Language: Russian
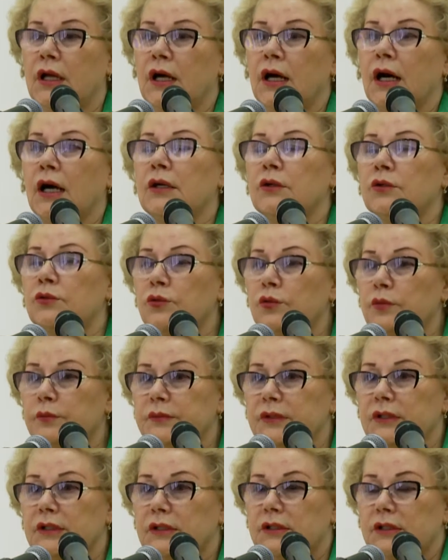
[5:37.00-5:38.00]

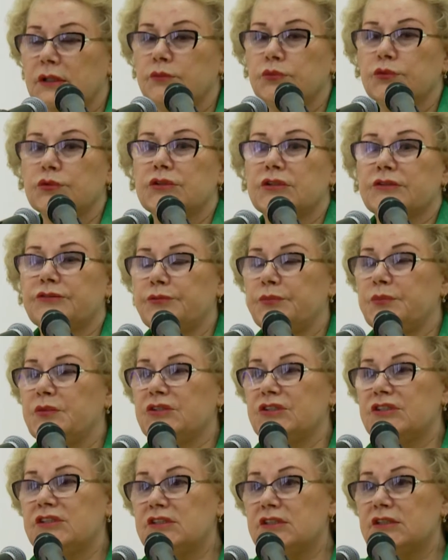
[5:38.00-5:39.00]
Огромная работа
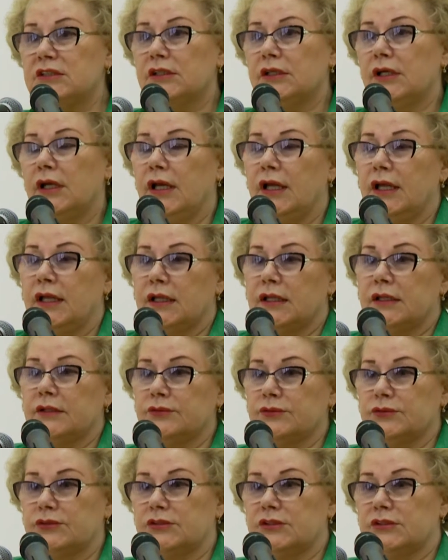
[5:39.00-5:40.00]
впереди, и
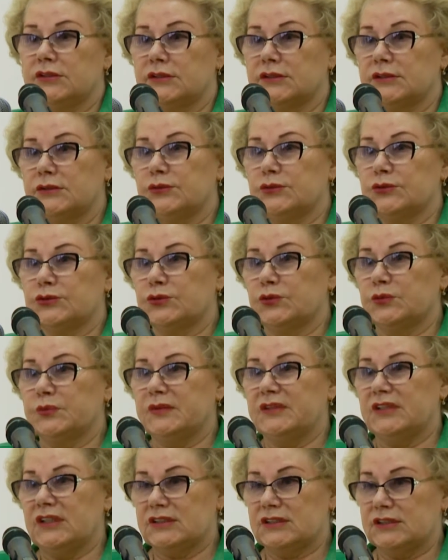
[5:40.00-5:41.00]
вот э, то, что
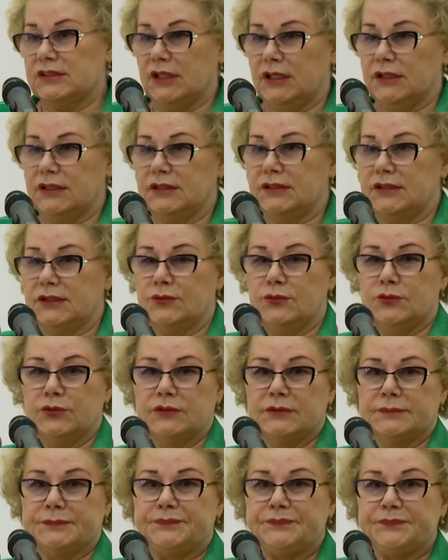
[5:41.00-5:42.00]
подрастает
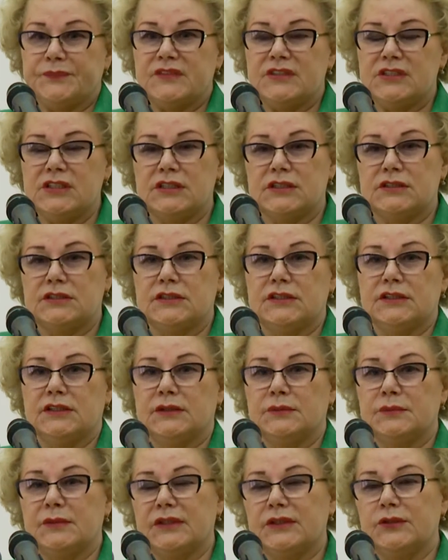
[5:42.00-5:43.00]
такое
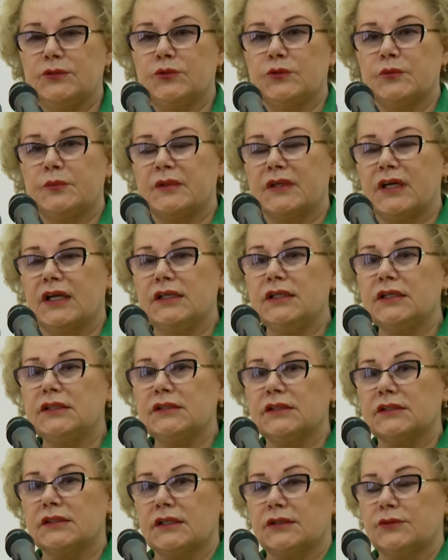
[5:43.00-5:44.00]
деятельное молодое
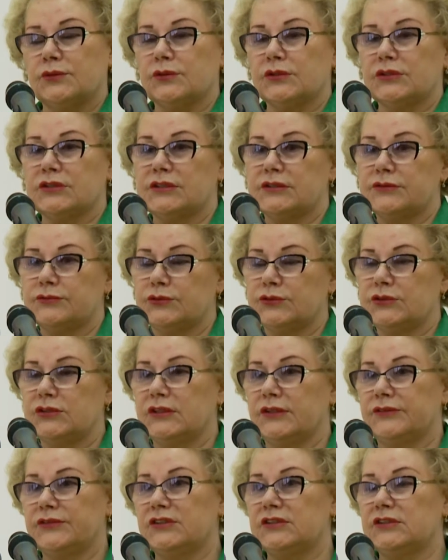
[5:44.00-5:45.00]
поколение, которое сегодня
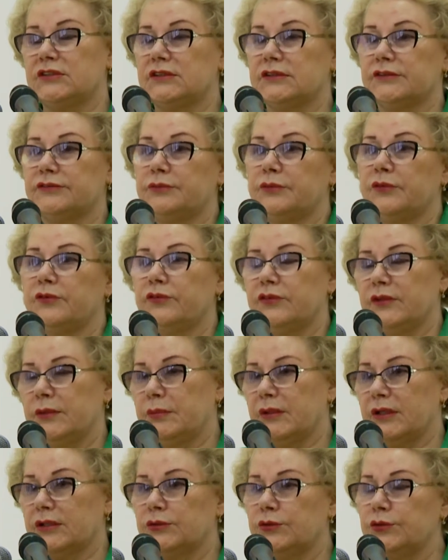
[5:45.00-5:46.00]
я видела в
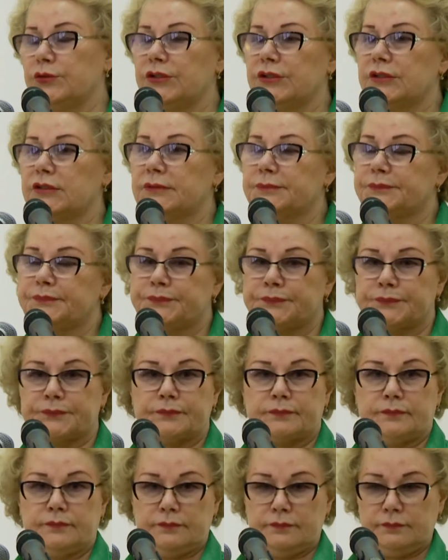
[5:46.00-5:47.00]
лабораториях,
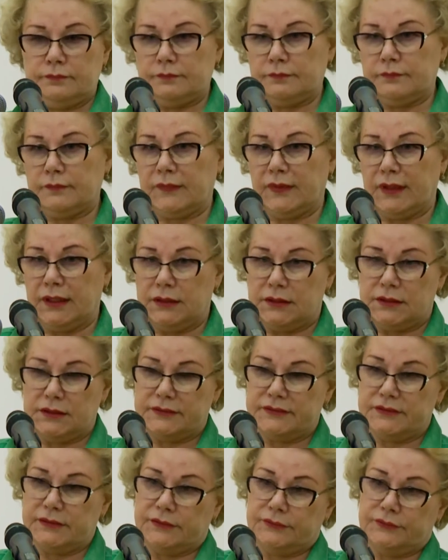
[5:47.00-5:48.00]

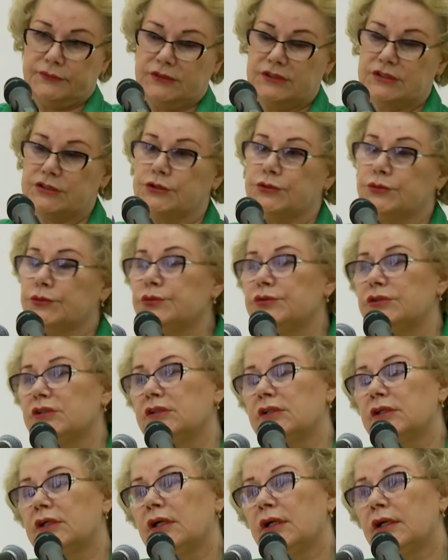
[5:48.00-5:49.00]
э, в
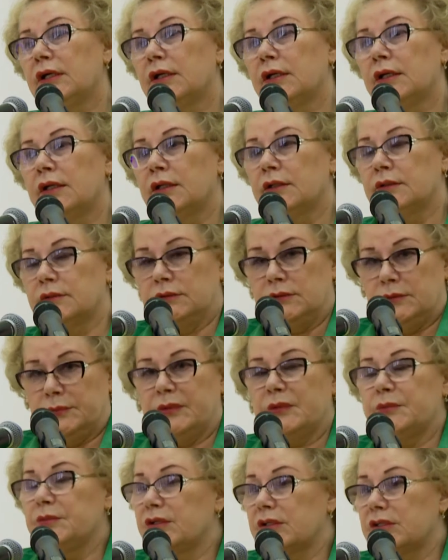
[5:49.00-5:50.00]
институтах,
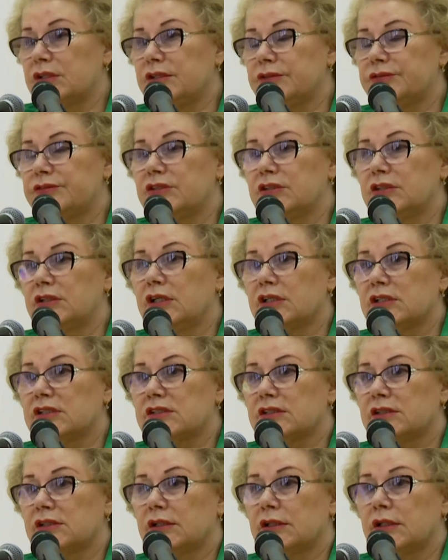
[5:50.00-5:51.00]
например, нефти и
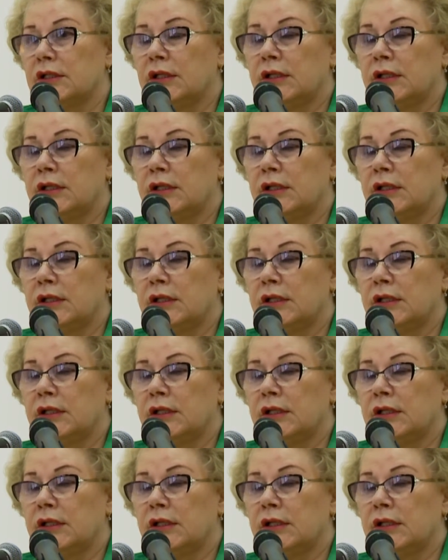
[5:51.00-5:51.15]
газа.